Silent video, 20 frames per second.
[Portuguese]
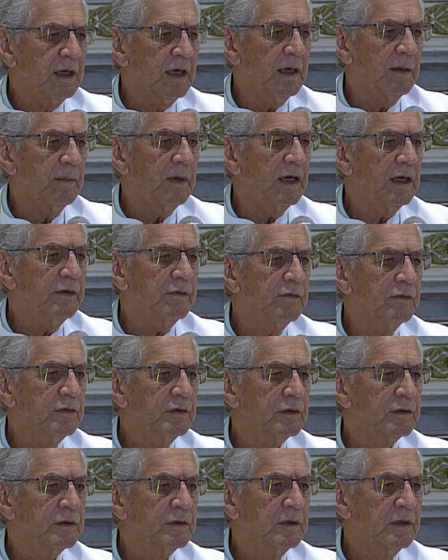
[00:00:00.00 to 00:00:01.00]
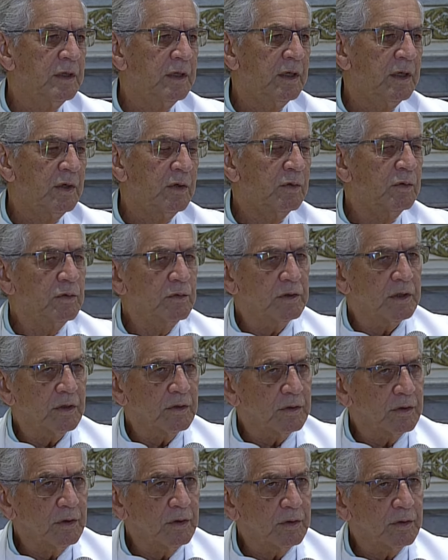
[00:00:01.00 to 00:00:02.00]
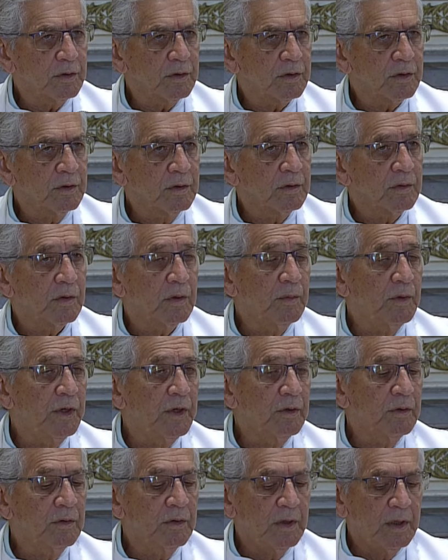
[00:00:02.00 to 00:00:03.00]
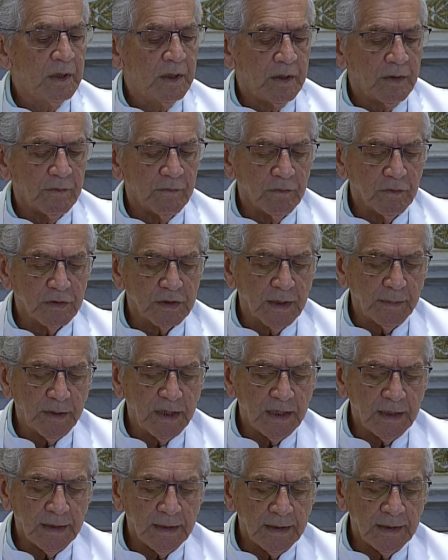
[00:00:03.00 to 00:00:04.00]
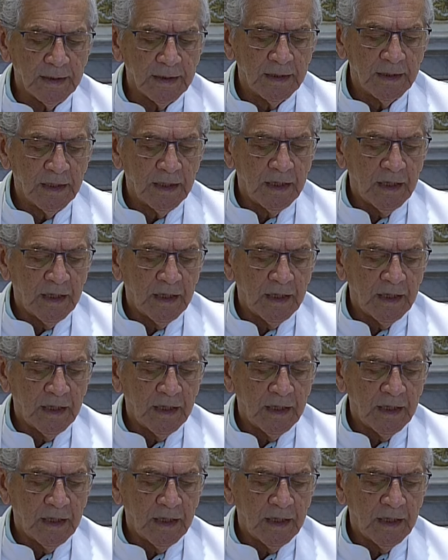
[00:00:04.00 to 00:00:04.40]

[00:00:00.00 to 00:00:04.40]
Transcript: Amai-vos uns aos outros, como eu vos amei.